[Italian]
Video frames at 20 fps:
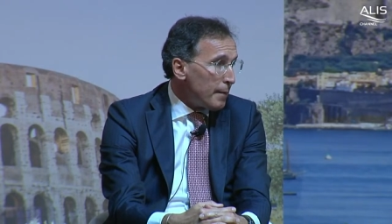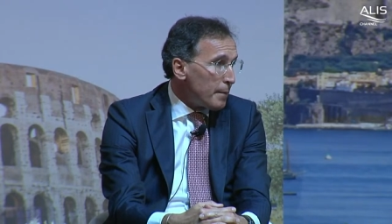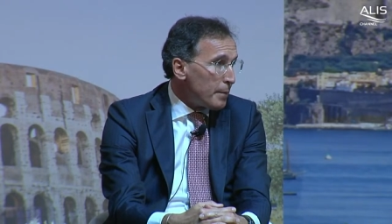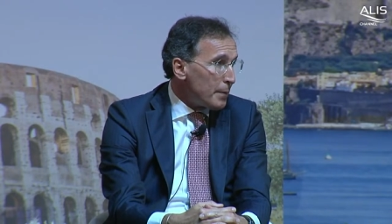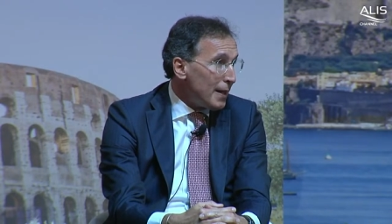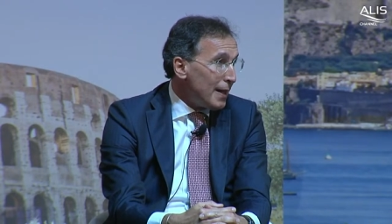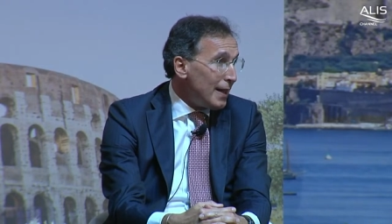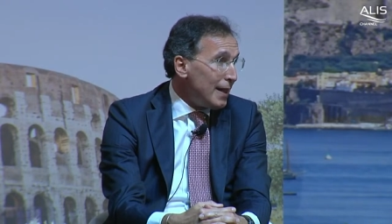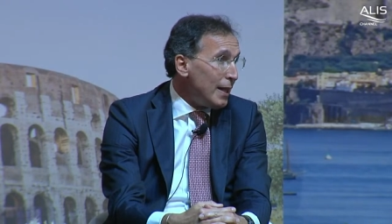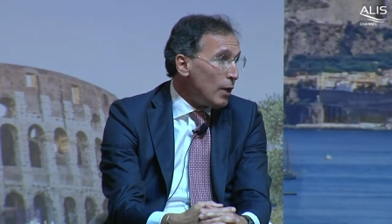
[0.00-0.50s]

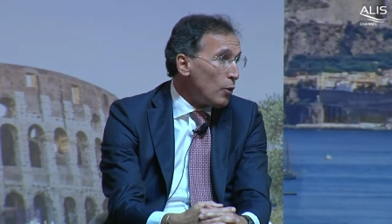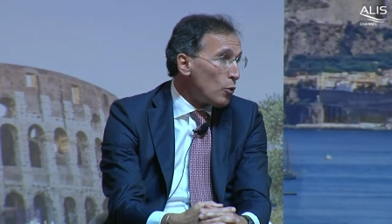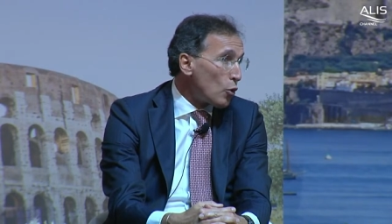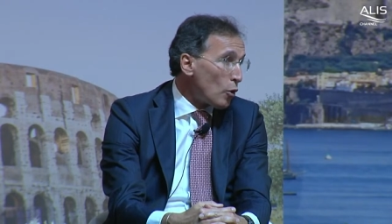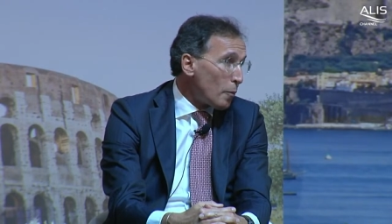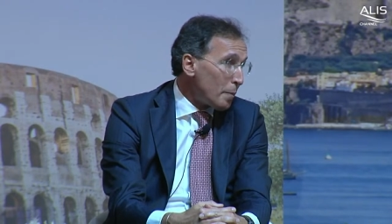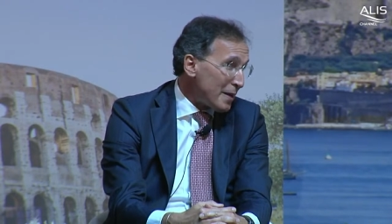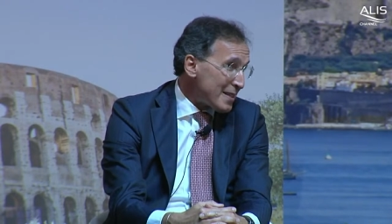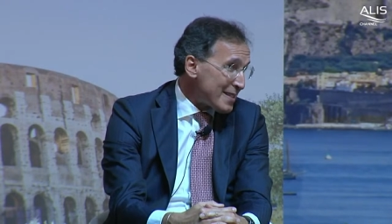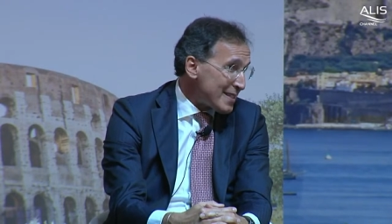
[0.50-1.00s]

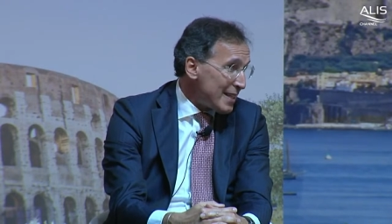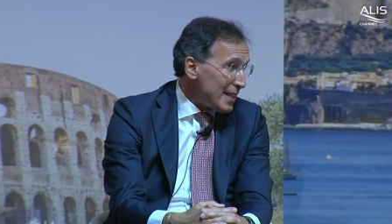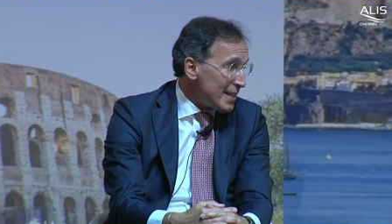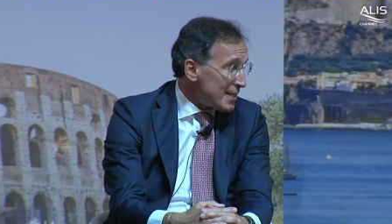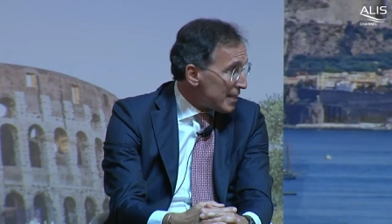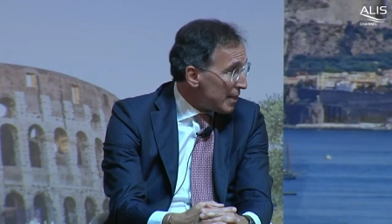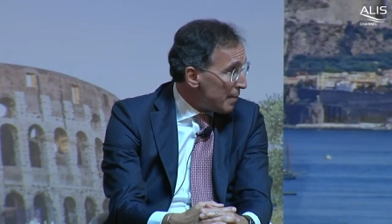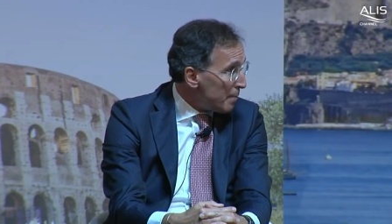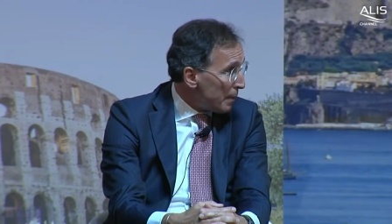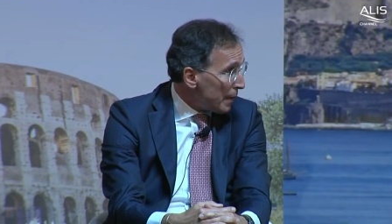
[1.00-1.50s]
L'Europa
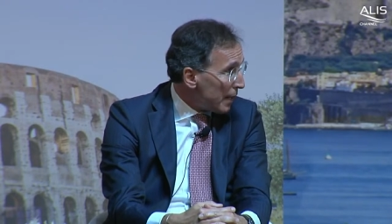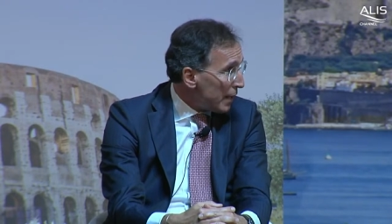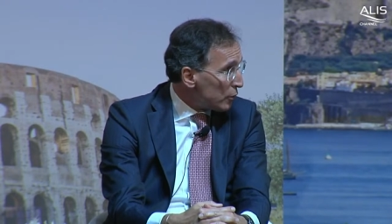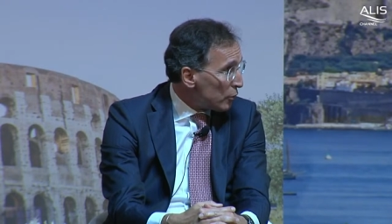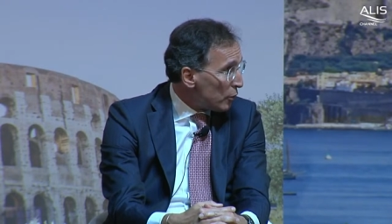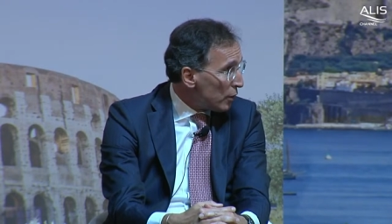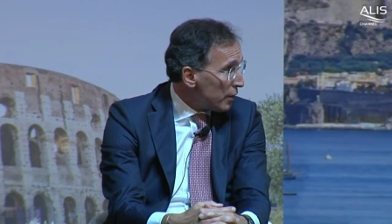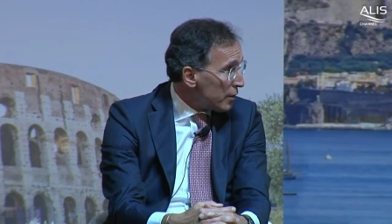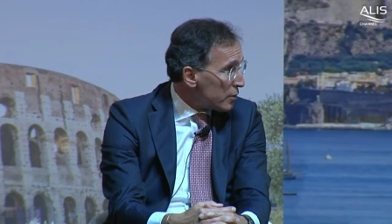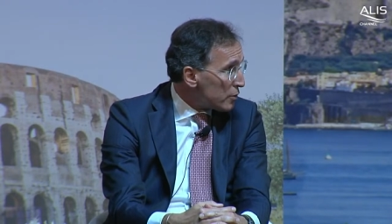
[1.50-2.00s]
stessa ha imparato
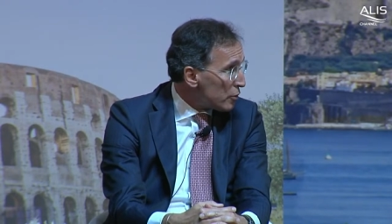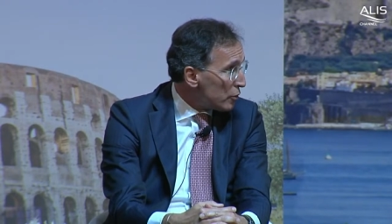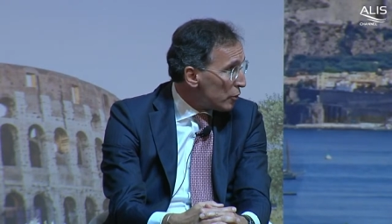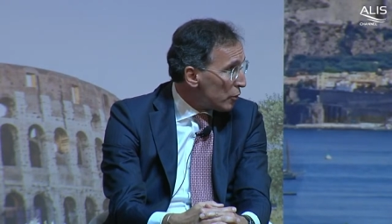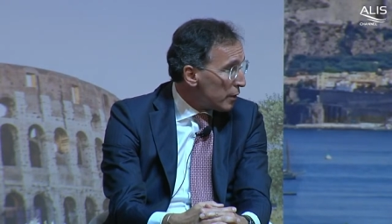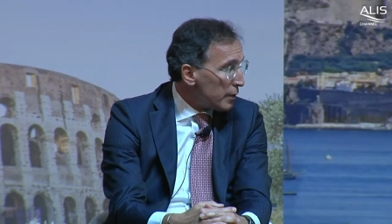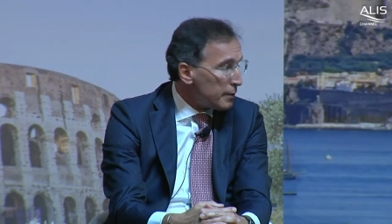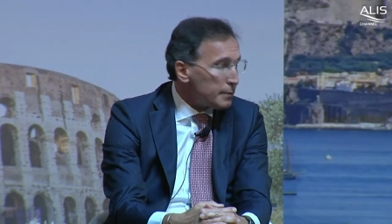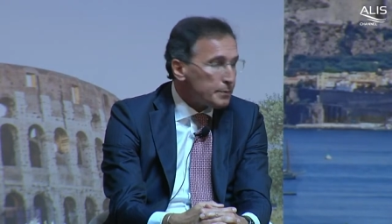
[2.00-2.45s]
la lezione.